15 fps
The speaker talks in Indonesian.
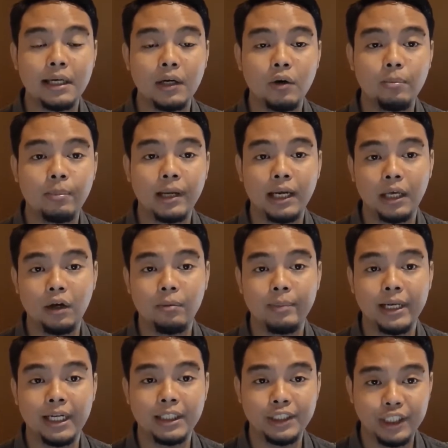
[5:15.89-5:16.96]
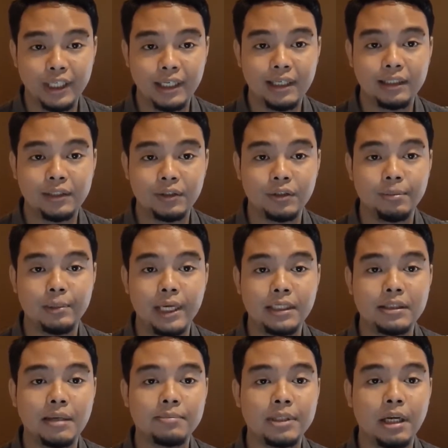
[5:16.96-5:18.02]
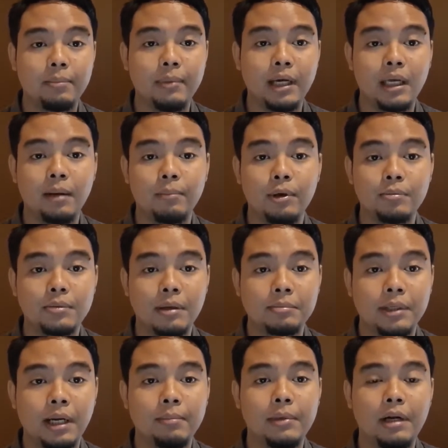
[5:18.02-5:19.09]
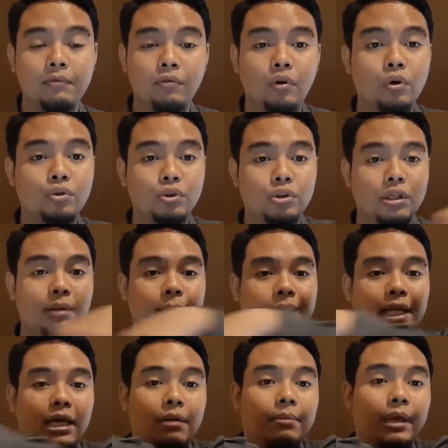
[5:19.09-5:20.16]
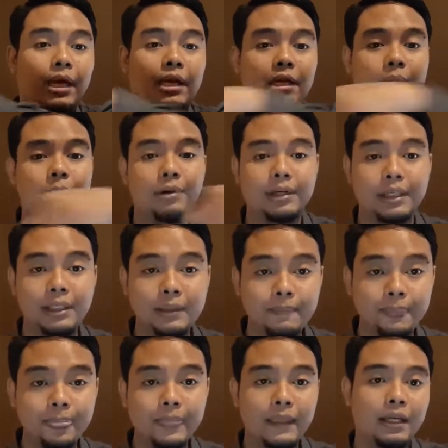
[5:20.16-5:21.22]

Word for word: Jangan lupa like, comment, dan share. Terus kemudian subscribe bagi yang belum subscribe dan follow sosial media kami yang ada di bawah ini.